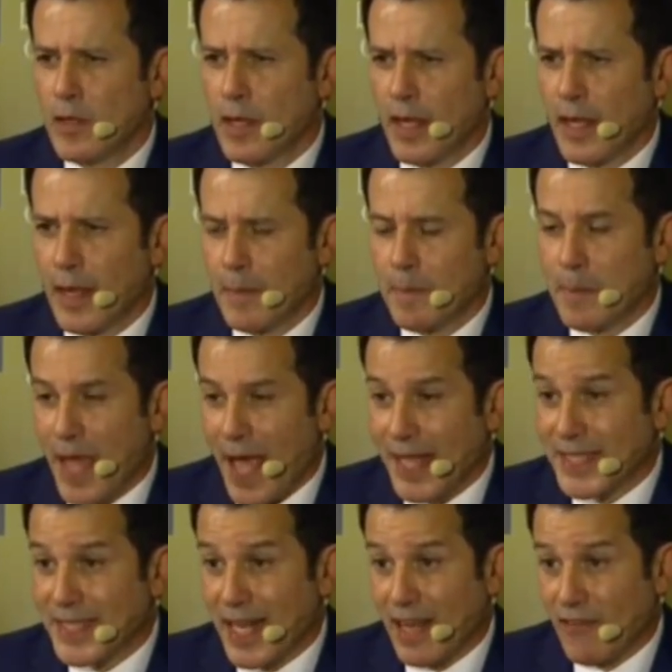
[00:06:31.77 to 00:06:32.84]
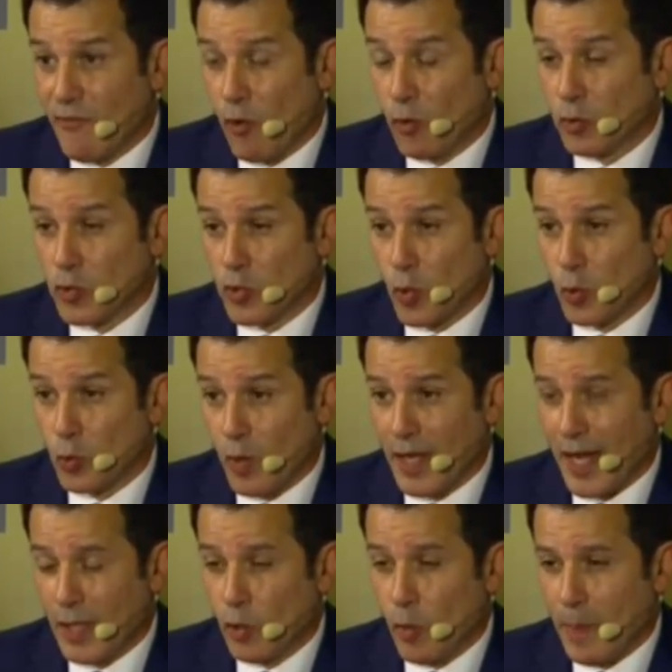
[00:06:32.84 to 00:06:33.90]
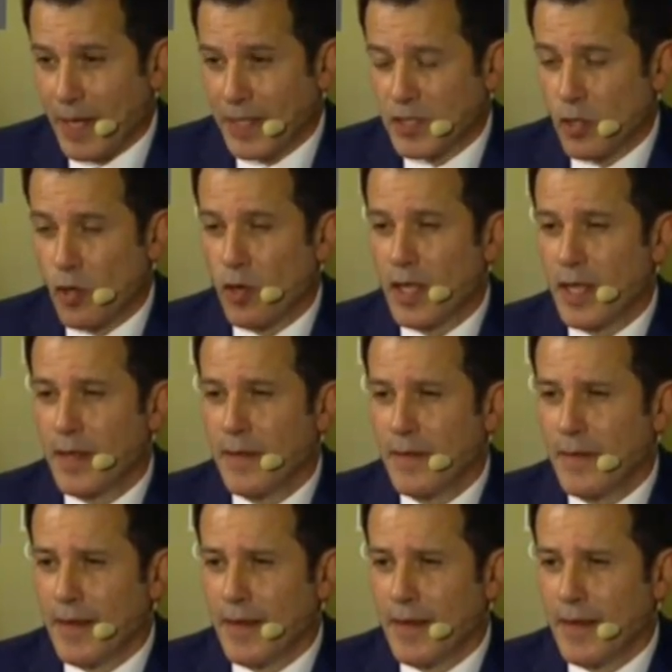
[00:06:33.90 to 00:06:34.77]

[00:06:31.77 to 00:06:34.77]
eh, Piazza e la Front sono due grandi operazioni,